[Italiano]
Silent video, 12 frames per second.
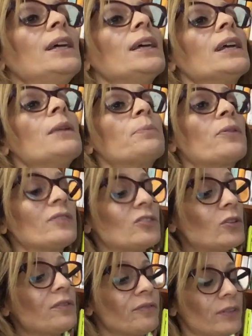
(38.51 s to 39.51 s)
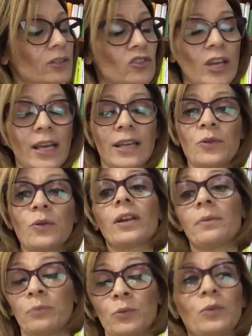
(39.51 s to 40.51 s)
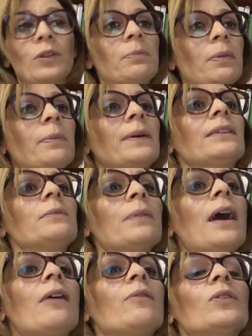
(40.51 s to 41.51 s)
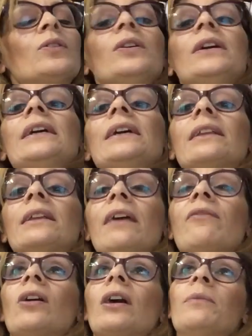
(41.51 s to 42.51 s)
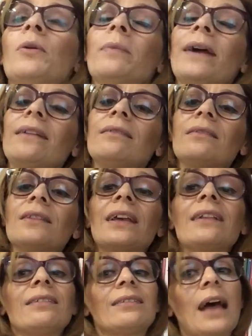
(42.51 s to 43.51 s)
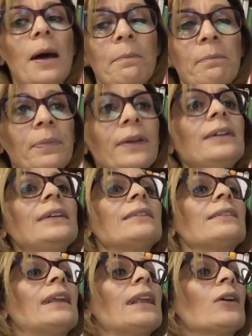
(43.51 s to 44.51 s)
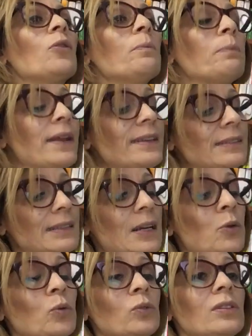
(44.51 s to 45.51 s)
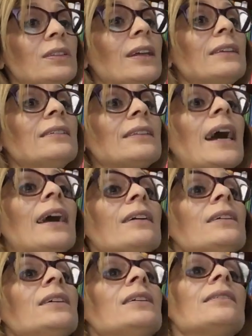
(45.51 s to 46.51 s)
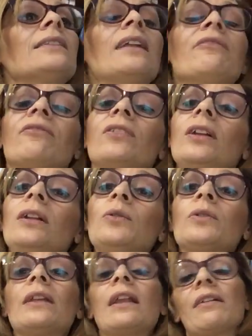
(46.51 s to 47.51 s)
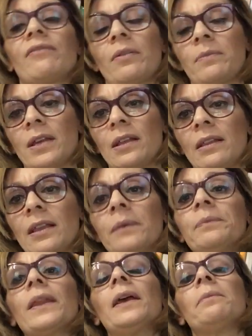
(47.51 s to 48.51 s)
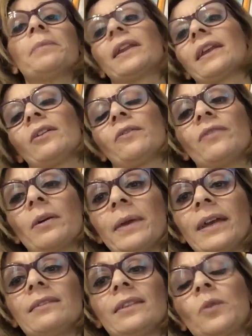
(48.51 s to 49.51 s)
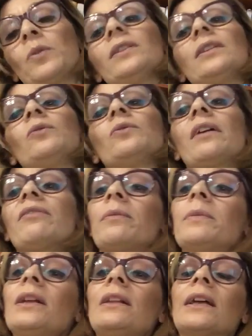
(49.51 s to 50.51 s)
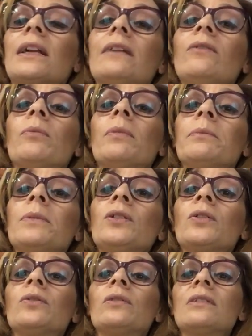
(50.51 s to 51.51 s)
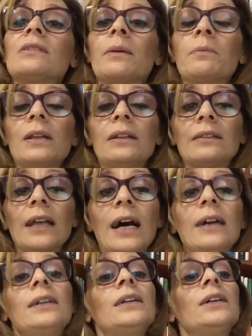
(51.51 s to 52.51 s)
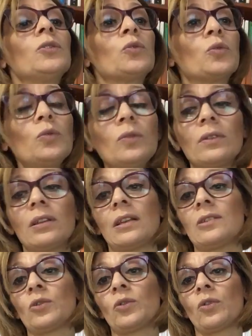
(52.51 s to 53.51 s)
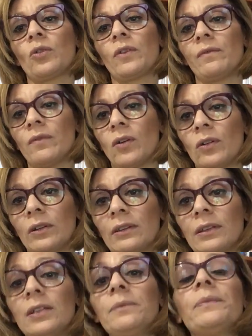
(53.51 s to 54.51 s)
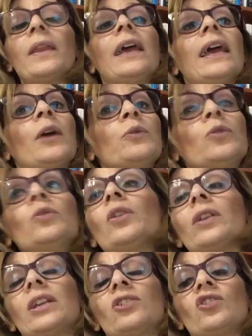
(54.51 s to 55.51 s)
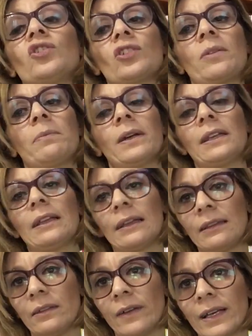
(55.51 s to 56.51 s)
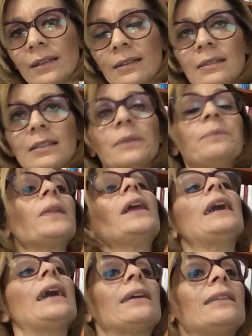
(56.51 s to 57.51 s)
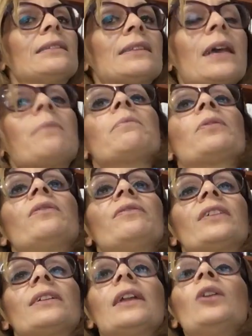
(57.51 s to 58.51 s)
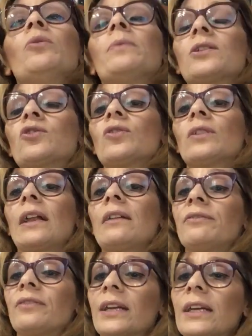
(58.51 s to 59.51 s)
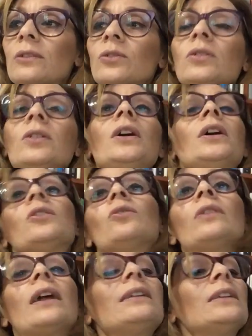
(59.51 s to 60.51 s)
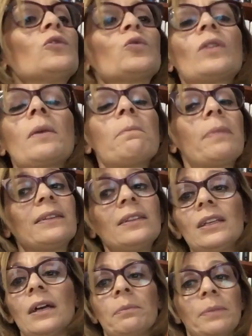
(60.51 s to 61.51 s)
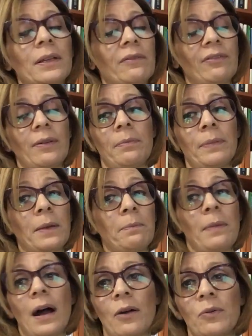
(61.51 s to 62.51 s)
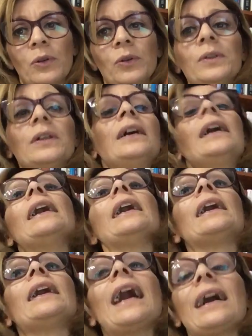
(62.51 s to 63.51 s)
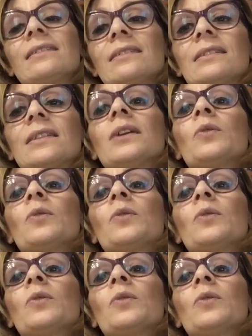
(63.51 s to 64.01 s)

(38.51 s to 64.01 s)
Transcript: Il professor Frigerio, che è appunto il papà di Paolo, rievoca momenti e tappe della complessa quotidianità del figlio e della famiglia, perché ovviamente quando in una famiglia arriva un bambino con disabilità, tutti ne sono coinvolti e ognuno reagisce in maniera diversa. Ad esempio, il fratello maggiore Alfredo non ha nessuna empatia per, per Paolo e anzi